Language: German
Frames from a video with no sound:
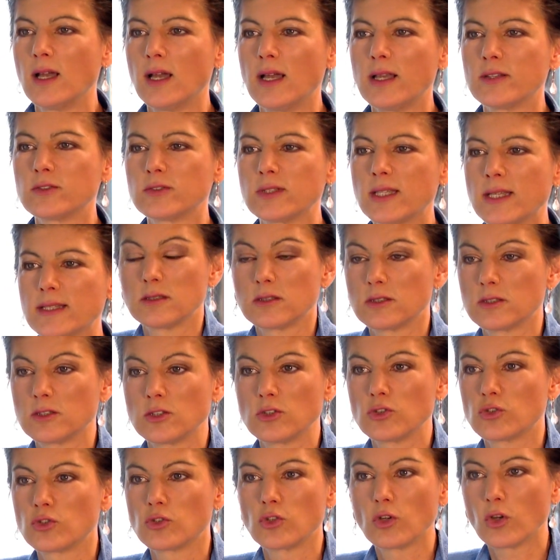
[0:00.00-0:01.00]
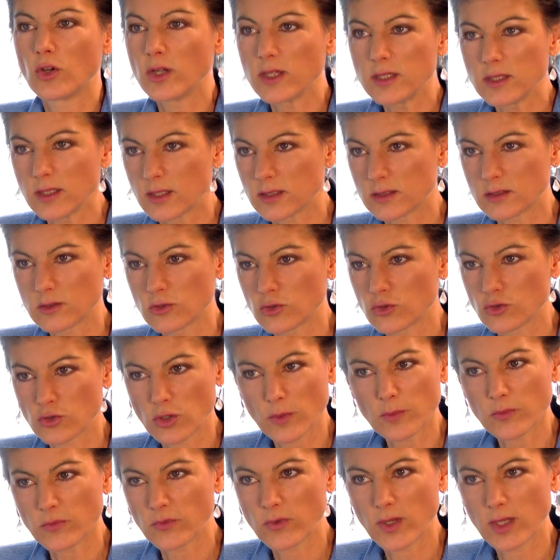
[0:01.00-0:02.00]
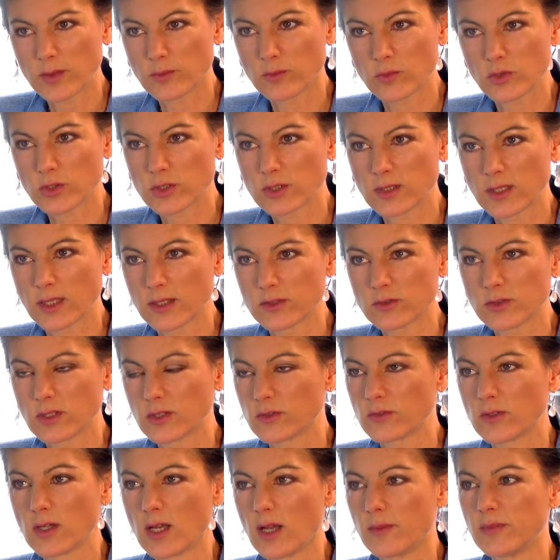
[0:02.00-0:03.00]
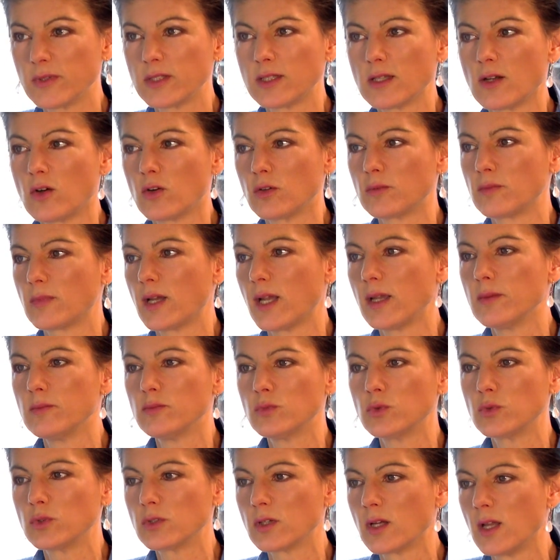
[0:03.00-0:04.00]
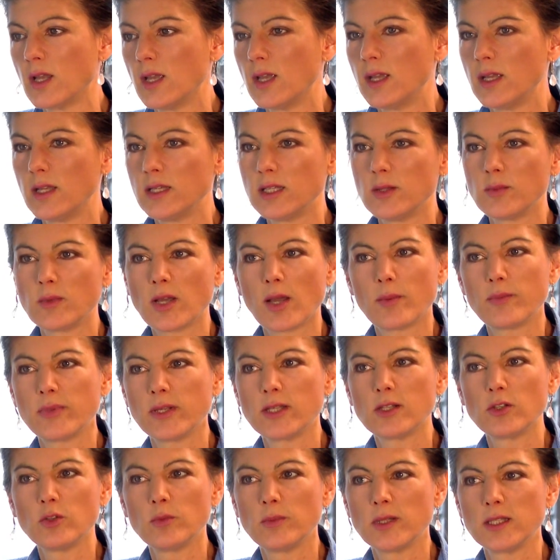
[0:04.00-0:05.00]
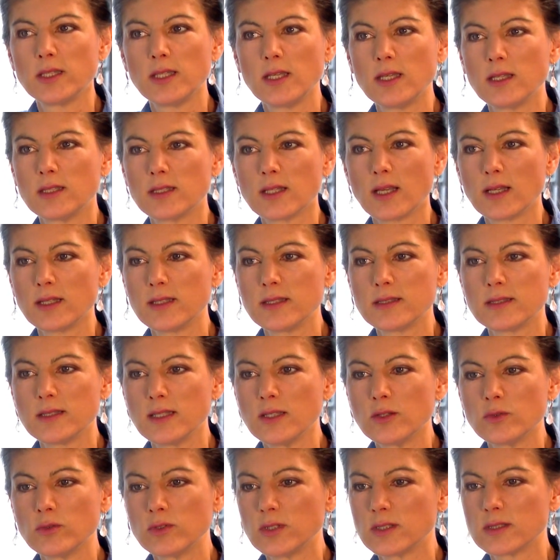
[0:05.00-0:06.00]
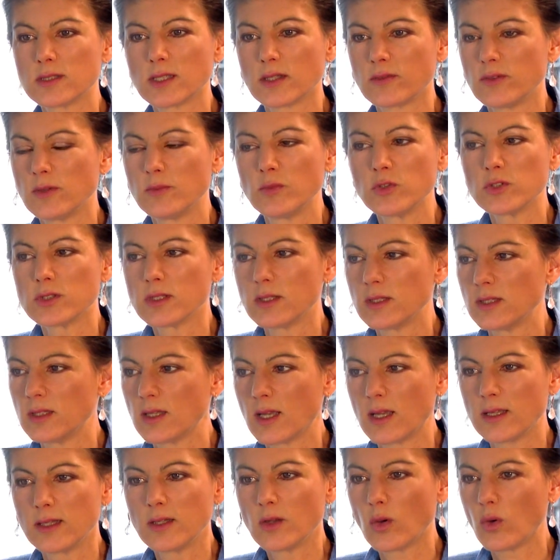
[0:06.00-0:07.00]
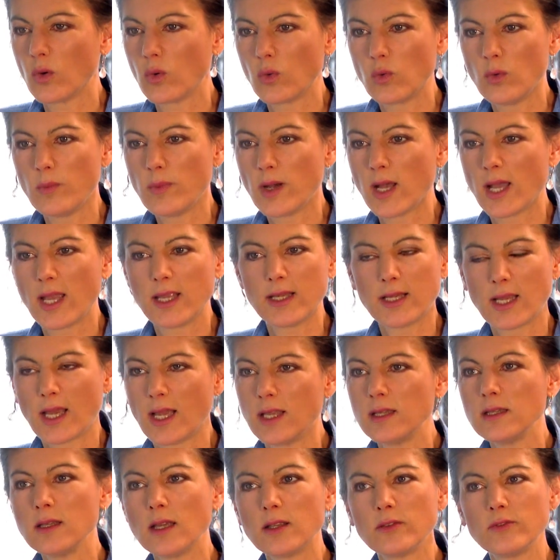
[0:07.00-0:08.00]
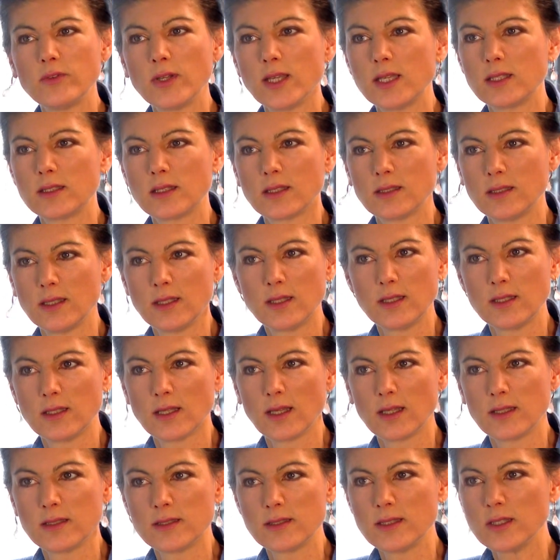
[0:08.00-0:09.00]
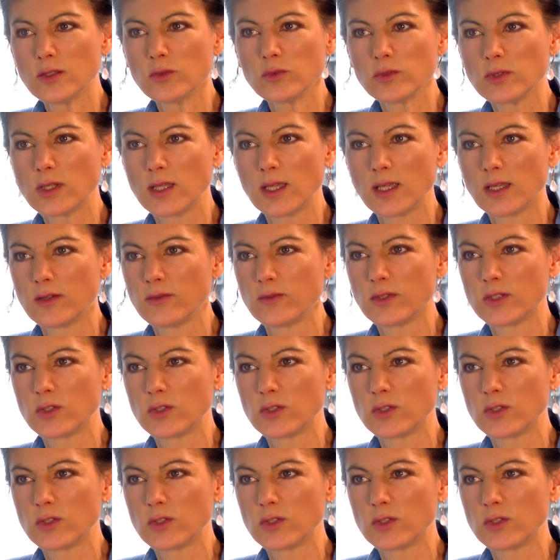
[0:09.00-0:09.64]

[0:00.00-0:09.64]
Also das schleunigst gestoppt werden müssen. Also deswegen habe ich ja auch in meinem Buch, in dem Kapitel über Digitalisierung gesagt, wir müssen in Europa einen anderen Weg der Digitalisierung gehen.